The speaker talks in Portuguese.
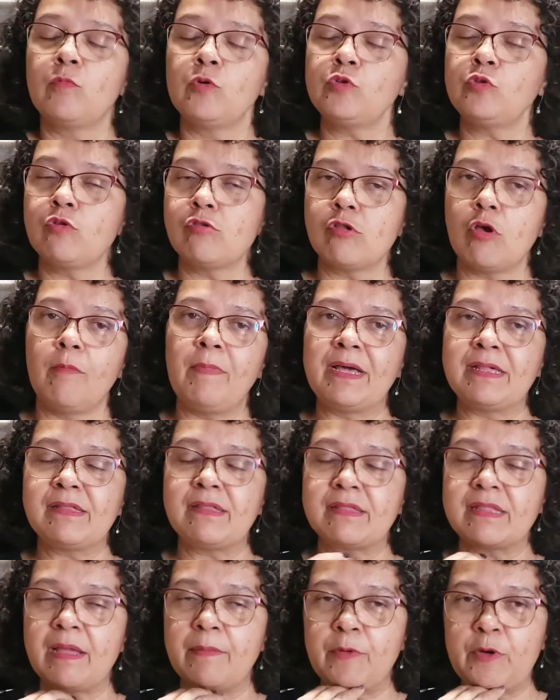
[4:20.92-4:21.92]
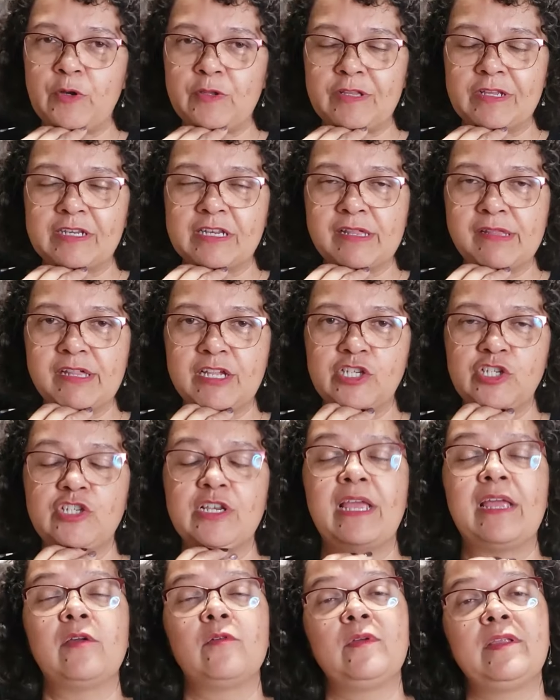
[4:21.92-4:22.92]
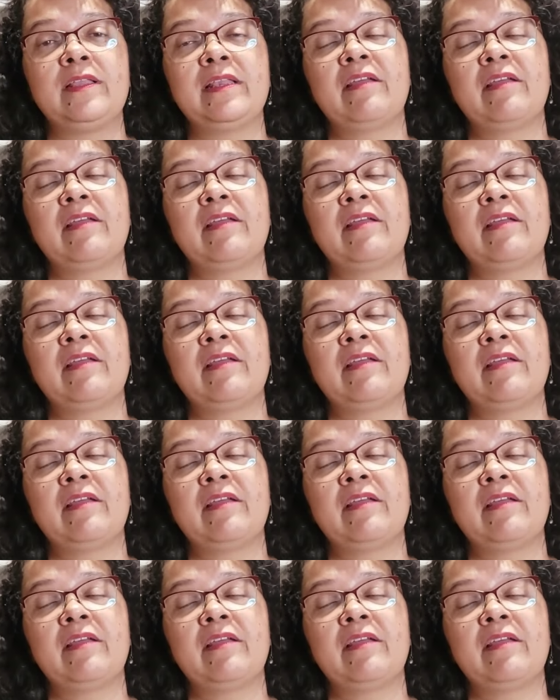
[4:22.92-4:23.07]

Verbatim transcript: muito dos romances da Brittany C. Sherry.